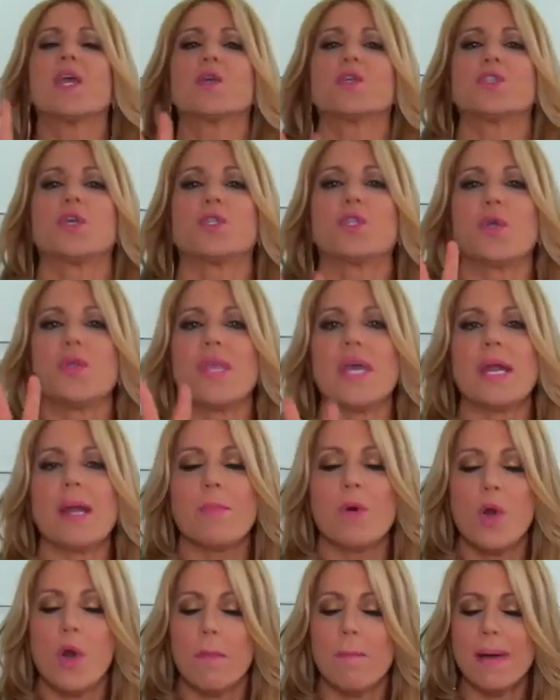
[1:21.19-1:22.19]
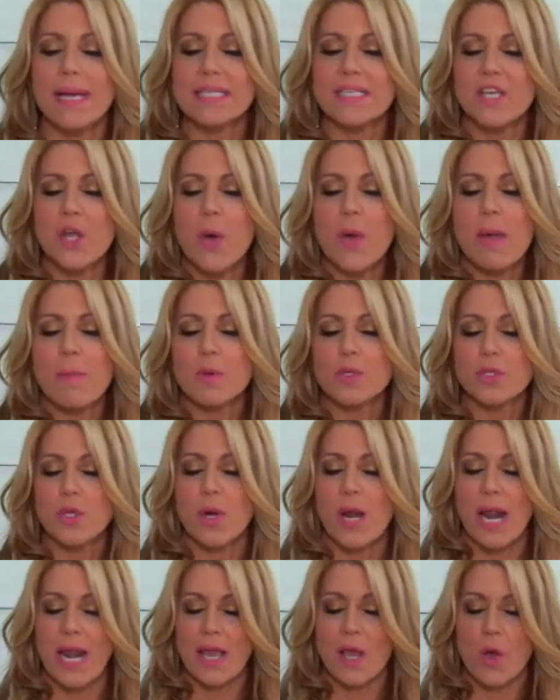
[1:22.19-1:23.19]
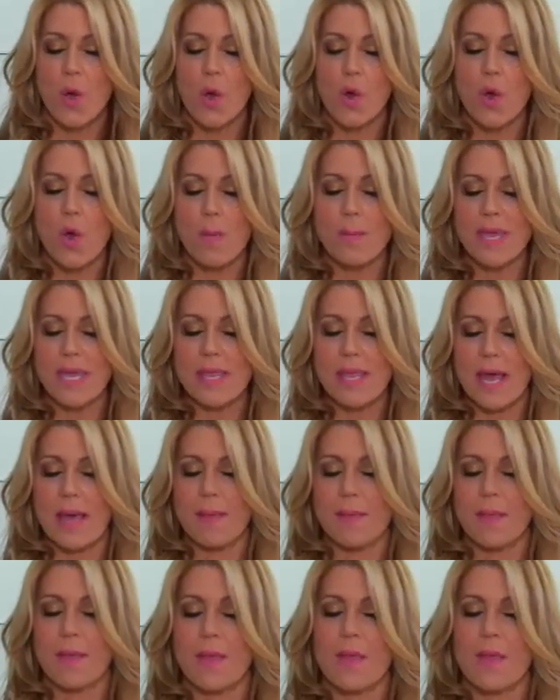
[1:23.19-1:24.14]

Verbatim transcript: nosotros llenamos los vacíos emocionales con comida.